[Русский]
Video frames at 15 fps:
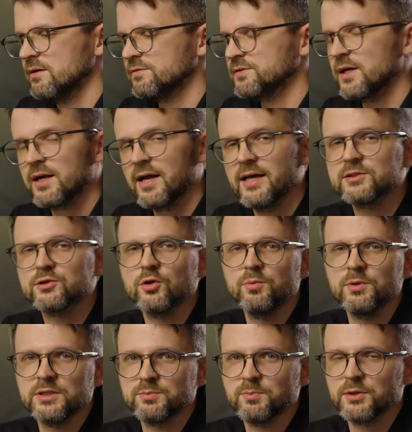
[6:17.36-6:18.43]
Вторая
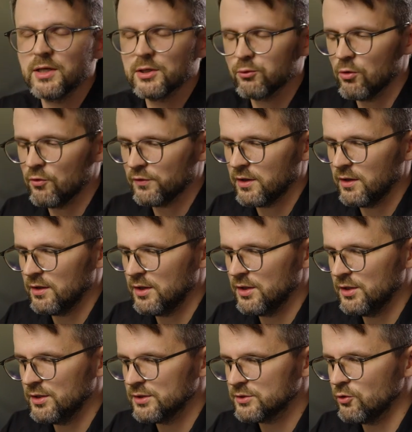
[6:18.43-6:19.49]
особенность подготовки
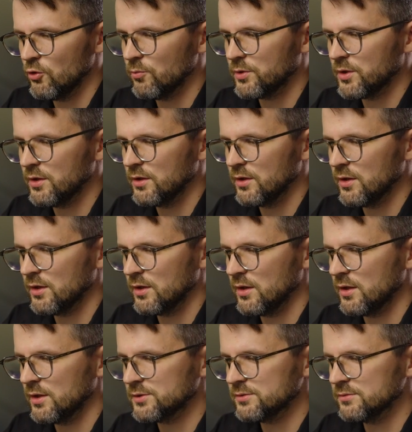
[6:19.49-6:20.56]
и съемки э,
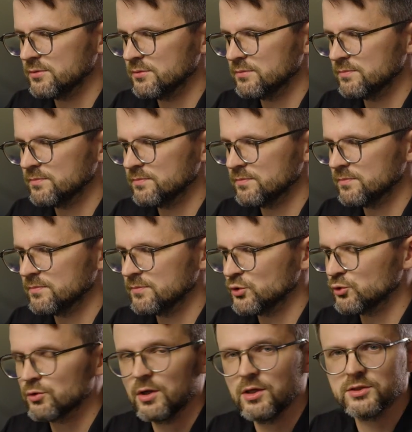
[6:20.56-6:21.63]

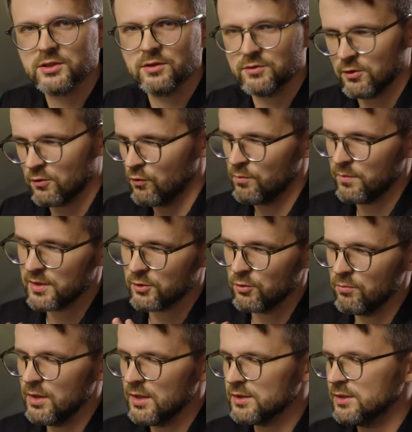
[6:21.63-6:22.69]
журналистского такого
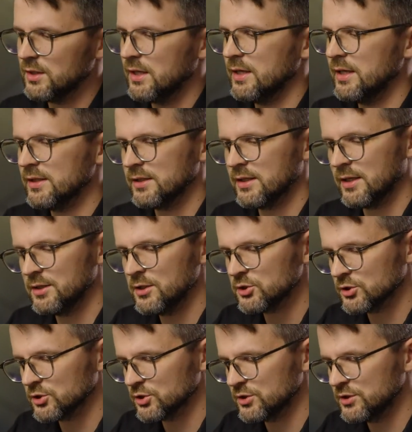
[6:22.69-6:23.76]
мокюментари, это,
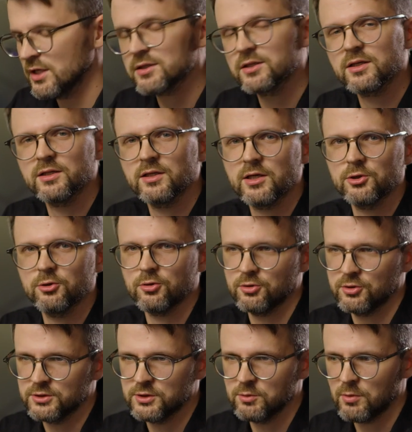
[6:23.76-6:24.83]
конечно же, техника, на которой
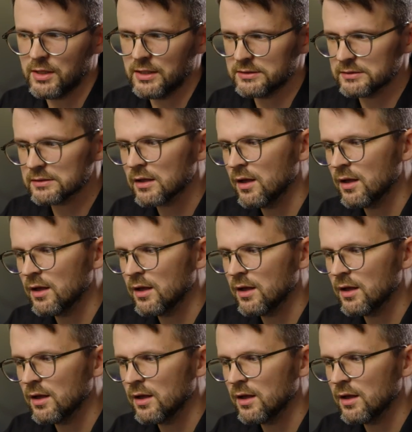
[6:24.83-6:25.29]
это снимается.